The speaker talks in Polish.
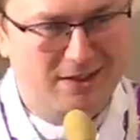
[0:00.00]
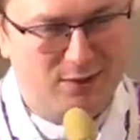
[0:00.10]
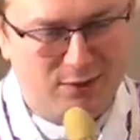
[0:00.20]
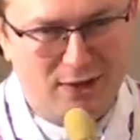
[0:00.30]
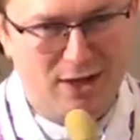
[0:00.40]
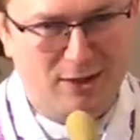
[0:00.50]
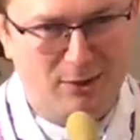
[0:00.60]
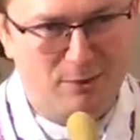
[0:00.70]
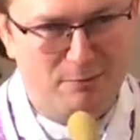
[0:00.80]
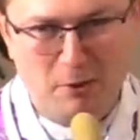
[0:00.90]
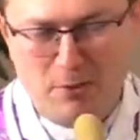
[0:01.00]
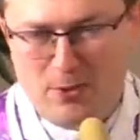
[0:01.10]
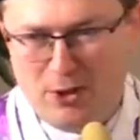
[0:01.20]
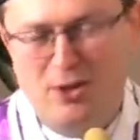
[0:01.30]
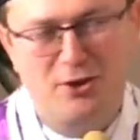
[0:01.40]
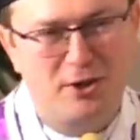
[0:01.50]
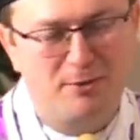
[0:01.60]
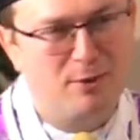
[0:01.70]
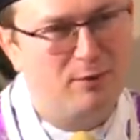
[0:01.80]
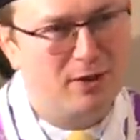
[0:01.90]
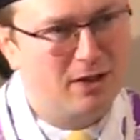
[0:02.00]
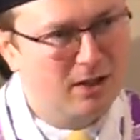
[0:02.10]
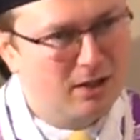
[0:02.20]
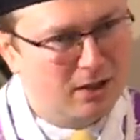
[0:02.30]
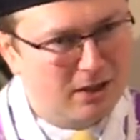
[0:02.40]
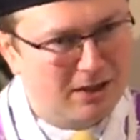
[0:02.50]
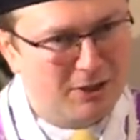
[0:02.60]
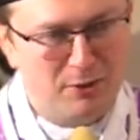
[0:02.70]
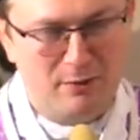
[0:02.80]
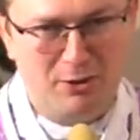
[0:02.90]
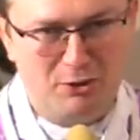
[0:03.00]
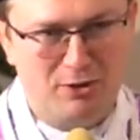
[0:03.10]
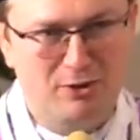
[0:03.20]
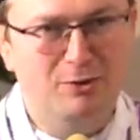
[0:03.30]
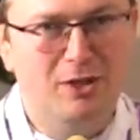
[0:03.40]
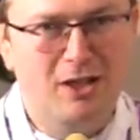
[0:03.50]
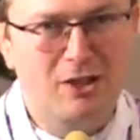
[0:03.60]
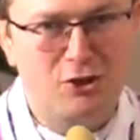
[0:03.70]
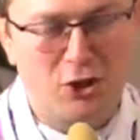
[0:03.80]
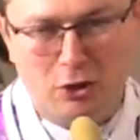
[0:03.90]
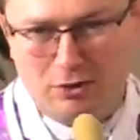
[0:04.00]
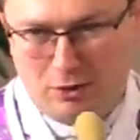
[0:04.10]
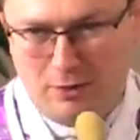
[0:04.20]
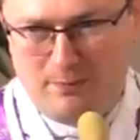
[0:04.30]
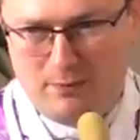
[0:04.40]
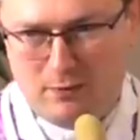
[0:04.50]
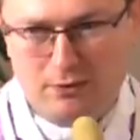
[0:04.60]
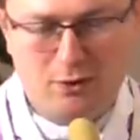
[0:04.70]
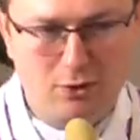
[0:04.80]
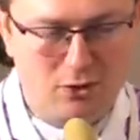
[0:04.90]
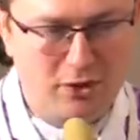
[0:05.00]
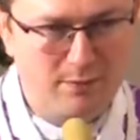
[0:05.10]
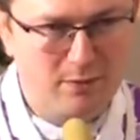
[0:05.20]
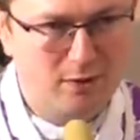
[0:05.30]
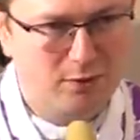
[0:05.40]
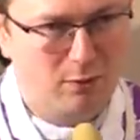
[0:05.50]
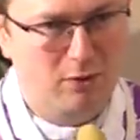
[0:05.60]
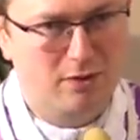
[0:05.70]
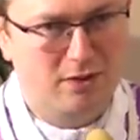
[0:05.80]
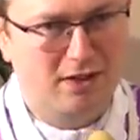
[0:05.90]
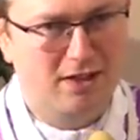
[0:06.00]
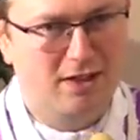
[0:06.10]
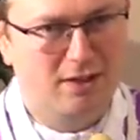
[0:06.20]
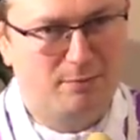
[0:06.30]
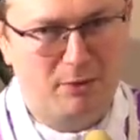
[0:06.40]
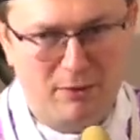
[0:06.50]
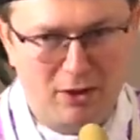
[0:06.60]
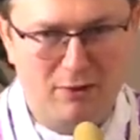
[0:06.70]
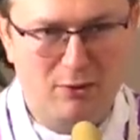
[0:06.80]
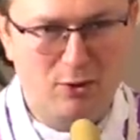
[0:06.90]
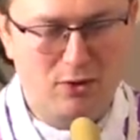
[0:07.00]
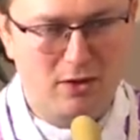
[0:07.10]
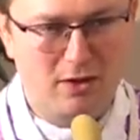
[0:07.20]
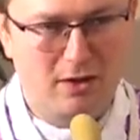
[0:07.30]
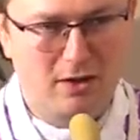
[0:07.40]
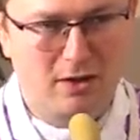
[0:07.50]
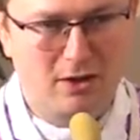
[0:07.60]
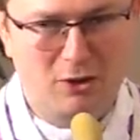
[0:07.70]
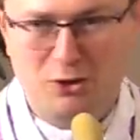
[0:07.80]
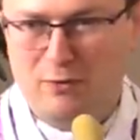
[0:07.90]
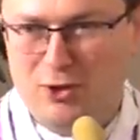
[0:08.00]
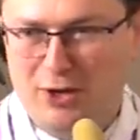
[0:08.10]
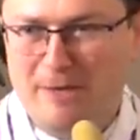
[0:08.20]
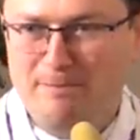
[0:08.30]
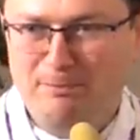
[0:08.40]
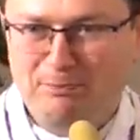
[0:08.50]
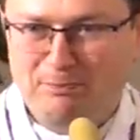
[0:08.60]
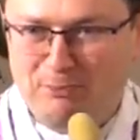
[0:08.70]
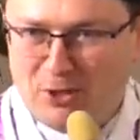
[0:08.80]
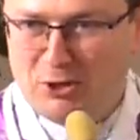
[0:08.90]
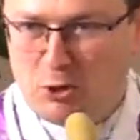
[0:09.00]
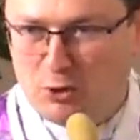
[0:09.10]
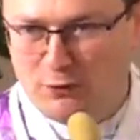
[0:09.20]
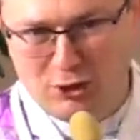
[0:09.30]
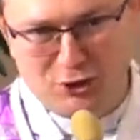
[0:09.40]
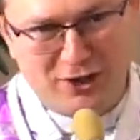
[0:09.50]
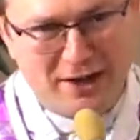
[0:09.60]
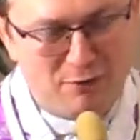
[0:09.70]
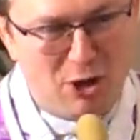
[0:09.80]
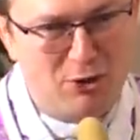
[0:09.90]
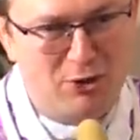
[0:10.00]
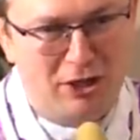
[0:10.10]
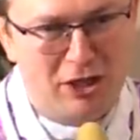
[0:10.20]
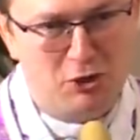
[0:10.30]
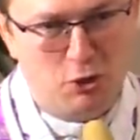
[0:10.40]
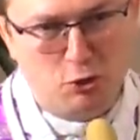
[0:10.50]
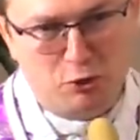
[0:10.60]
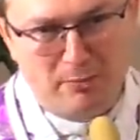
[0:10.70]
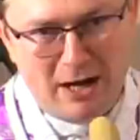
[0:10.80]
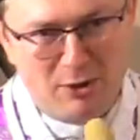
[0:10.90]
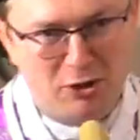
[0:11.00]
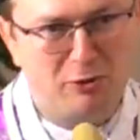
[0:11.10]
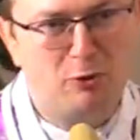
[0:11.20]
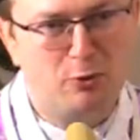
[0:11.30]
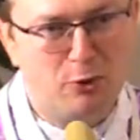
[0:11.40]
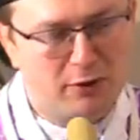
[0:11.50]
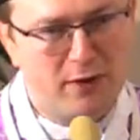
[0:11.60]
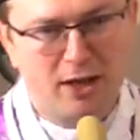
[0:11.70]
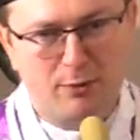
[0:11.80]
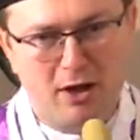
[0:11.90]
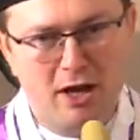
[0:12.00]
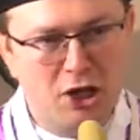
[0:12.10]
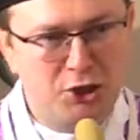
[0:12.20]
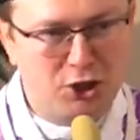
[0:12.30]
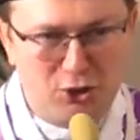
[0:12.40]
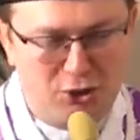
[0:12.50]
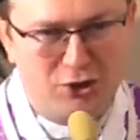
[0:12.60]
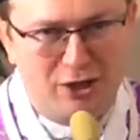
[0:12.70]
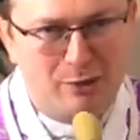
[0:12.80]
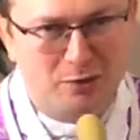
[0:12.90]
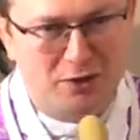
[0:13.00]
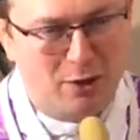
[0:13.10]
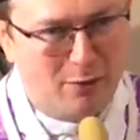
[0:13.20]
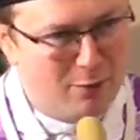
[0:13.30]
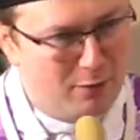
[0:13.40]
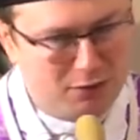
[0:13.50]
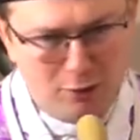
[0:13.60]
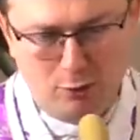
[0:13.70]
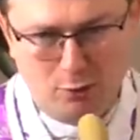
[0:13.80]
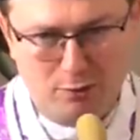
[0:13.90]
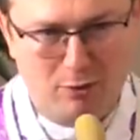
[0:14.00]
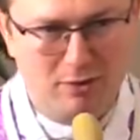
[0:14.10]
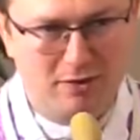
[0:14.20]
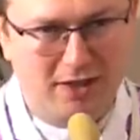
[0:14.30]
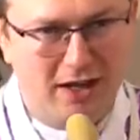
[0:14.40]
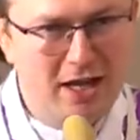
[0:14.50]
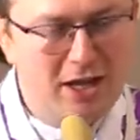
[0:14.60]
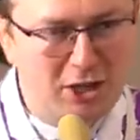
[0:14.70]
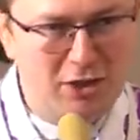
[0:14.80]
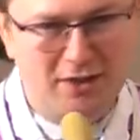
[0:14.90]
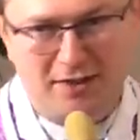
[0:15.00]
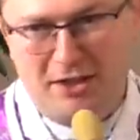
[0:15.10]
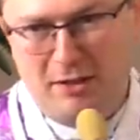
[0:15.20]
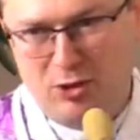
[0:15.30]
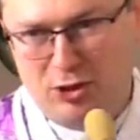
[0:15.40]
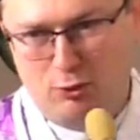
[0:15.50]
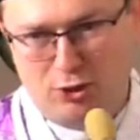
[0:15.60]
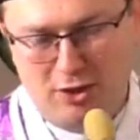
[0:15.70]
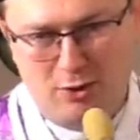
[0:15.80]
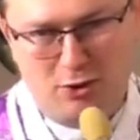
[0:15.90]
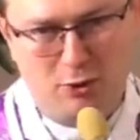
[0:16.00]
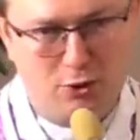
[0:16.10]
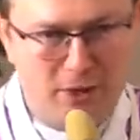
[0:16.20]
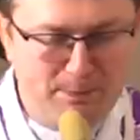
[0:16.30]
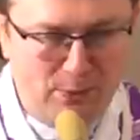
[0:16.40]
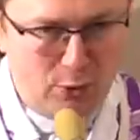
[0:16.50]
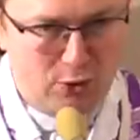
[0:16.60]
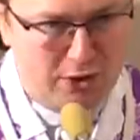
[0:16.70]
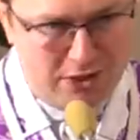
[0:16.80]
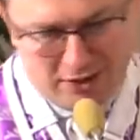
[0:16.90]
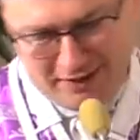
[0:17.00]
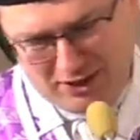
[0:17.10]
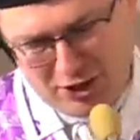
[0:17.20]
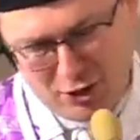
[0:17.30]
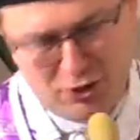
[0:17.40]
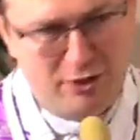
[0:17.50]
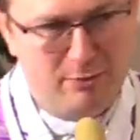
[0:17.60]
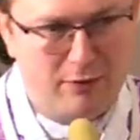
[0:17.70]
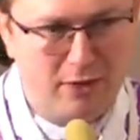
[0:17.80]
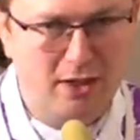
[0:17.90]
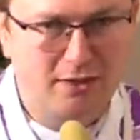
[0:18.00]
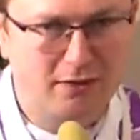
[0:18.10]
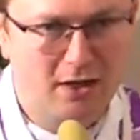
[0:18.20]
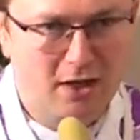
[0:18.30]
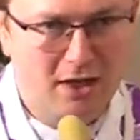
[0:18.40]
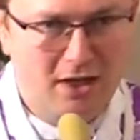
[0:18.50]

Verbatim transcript: z wiarą, podnieść nasze głowy i radować się, że oto wschodzi słońce sprawiedliwości. Oczywiście tylko świeczka właśnie, tylko już małe źródło światła cieszy się z tego wschodu słońca. Jeśli staniemy się częścią ciemności, jeśli zgasimy w nas